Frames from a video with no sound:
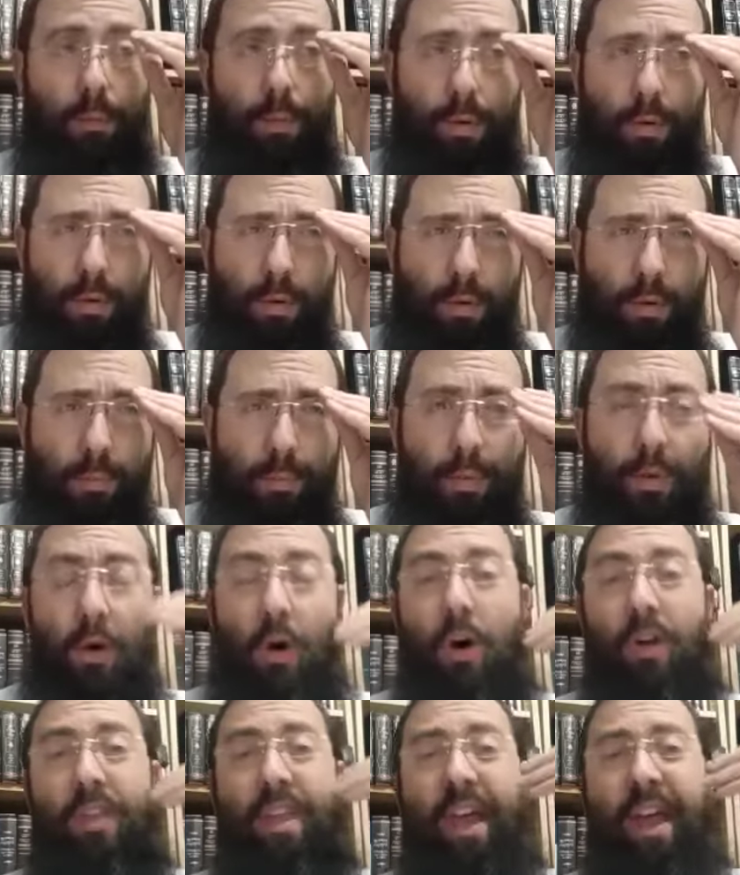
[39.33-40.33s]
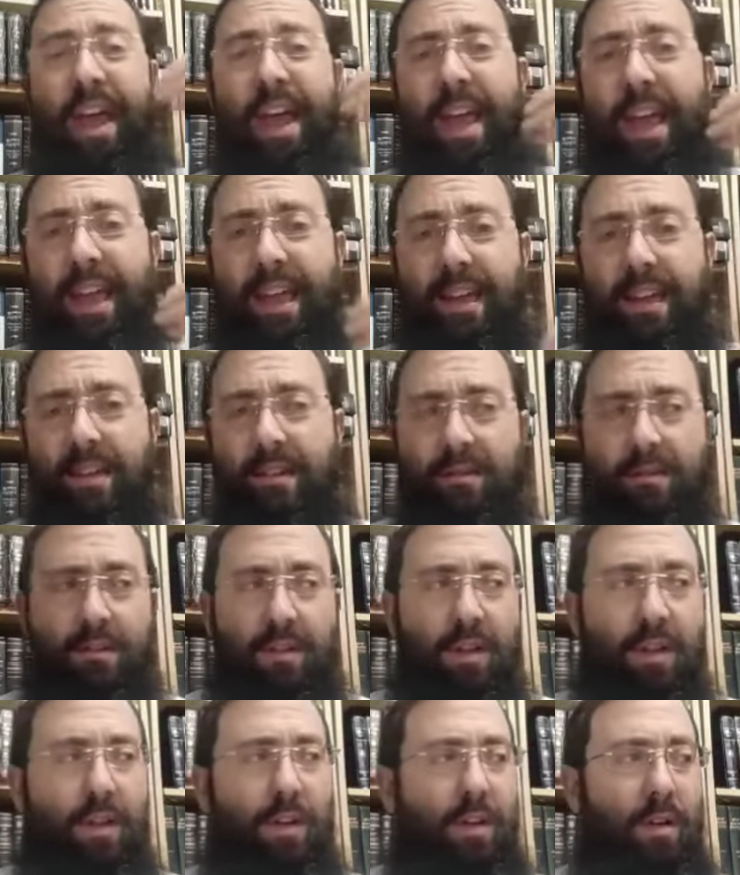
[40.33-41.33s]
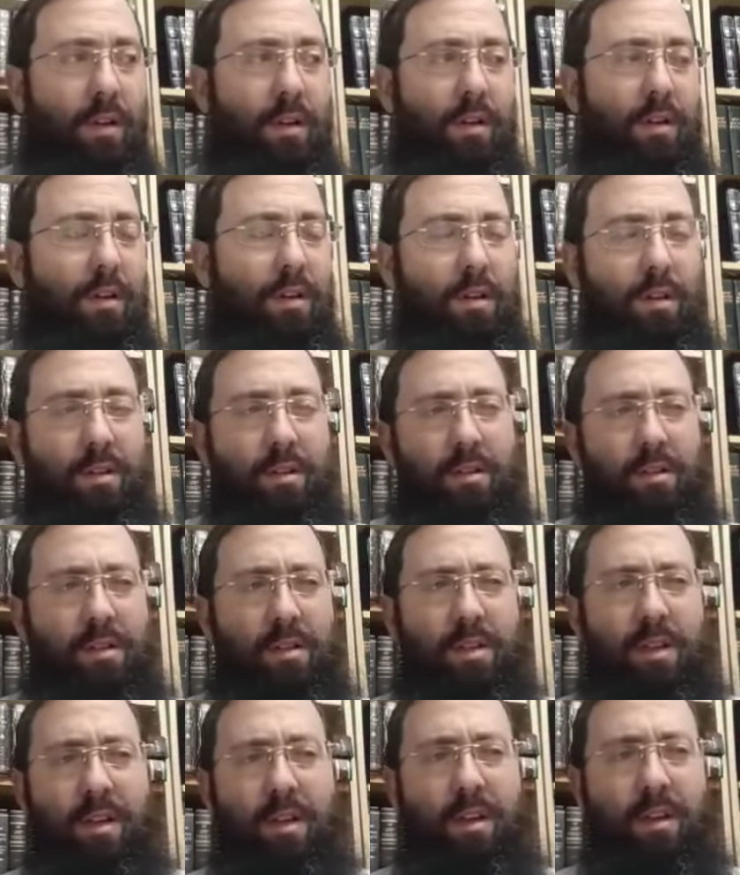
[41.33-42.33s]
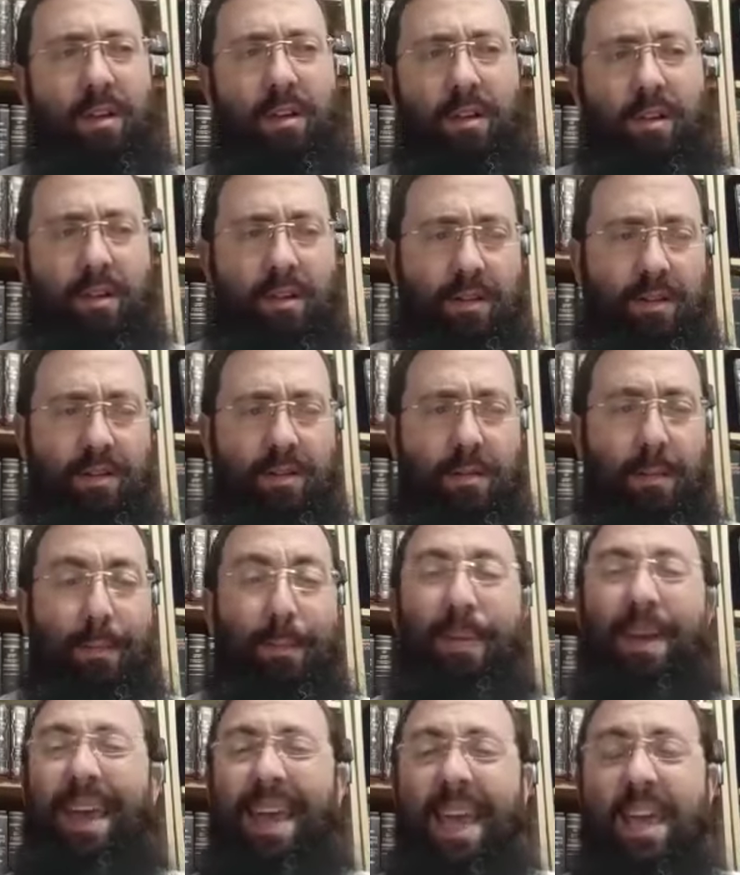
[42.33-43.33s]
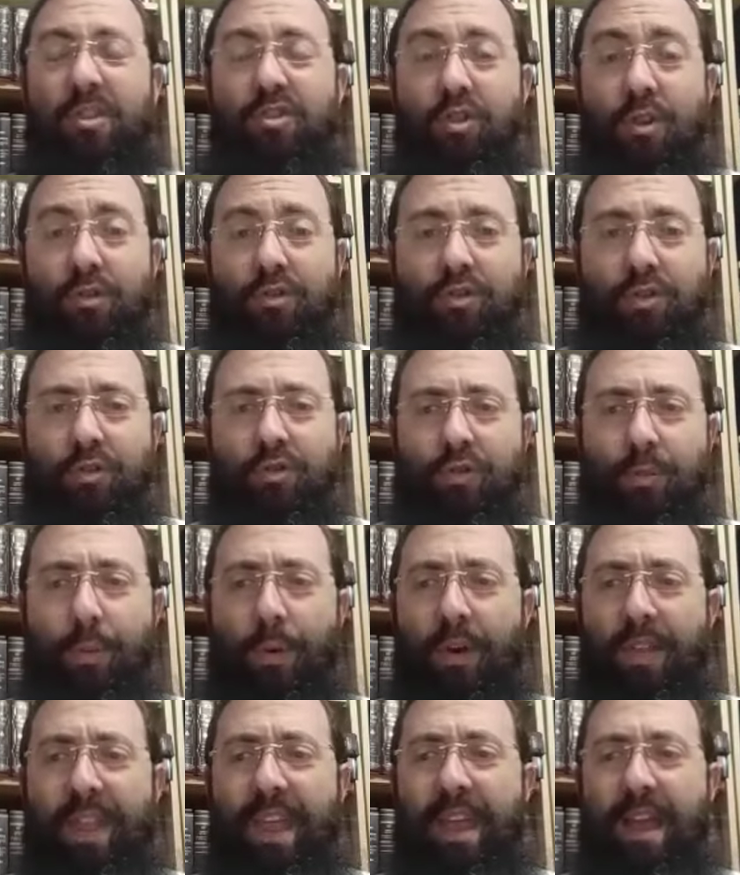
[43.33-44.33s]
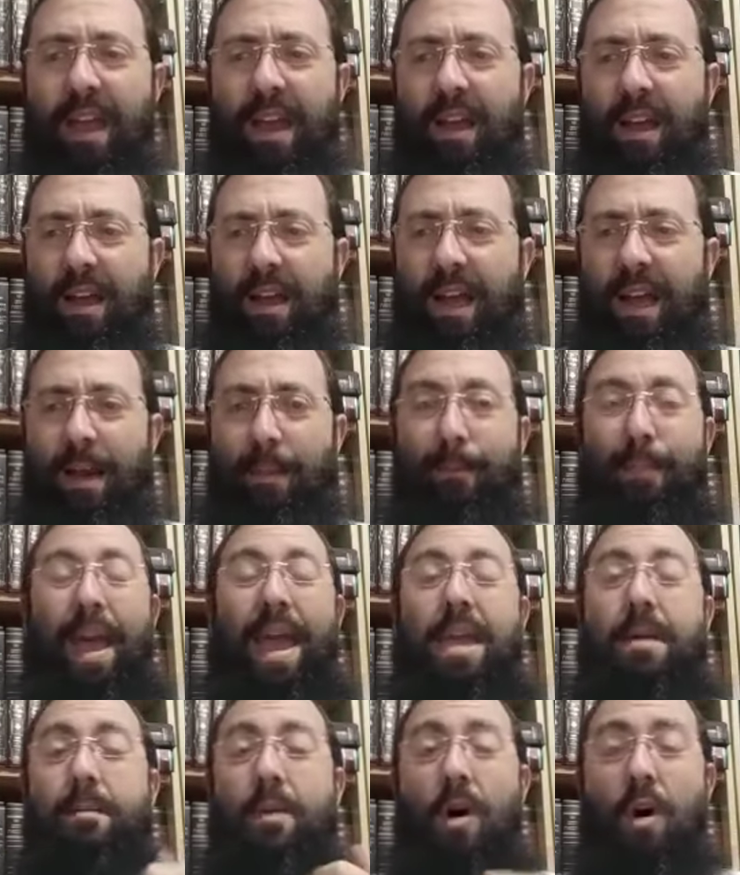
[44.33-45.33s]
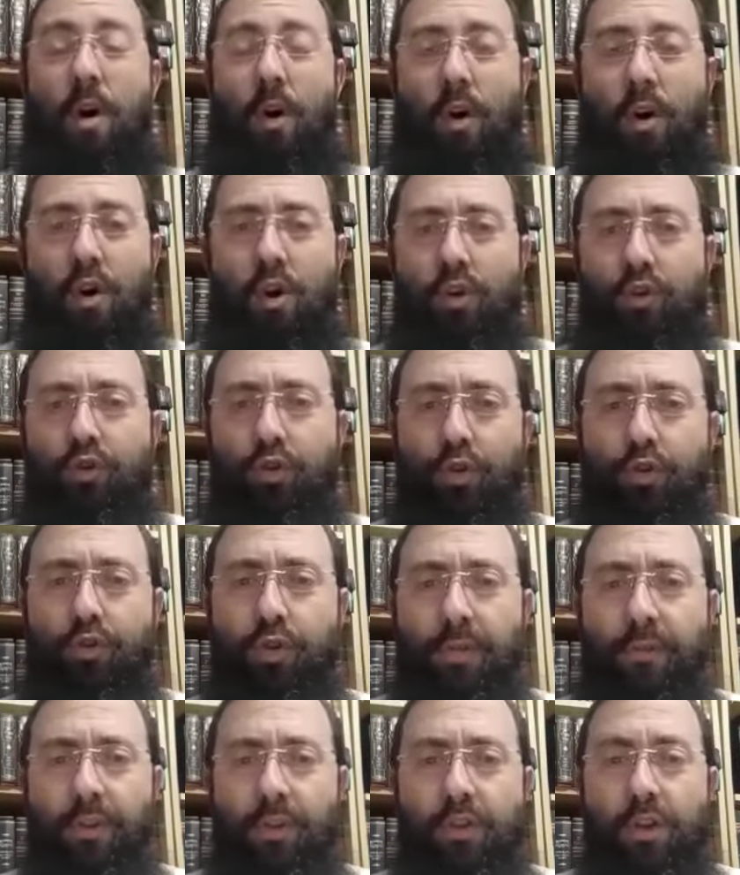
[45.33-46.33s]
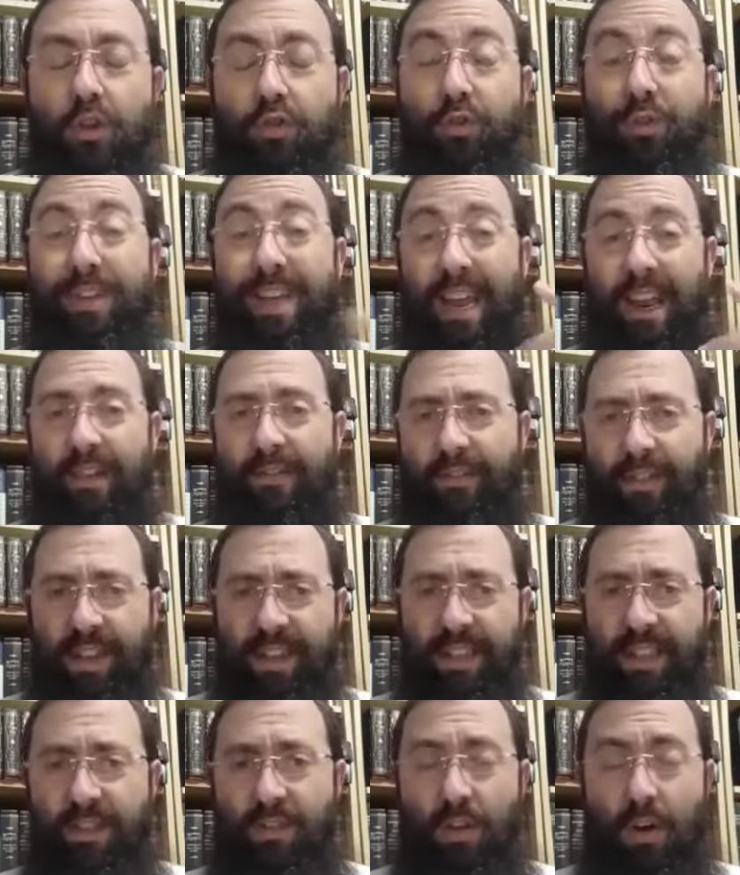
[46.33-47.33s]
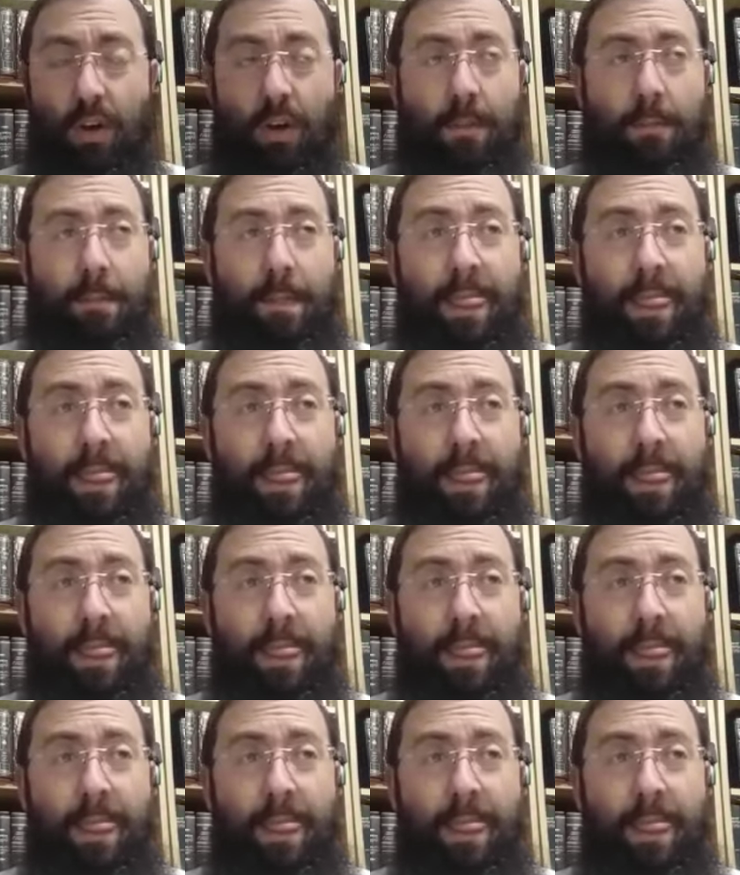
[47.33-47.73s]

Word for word: euh, prendrai euh, euh prix, je, prendrai un, paiement sur ce veau d'or jusqu'à la fin des temps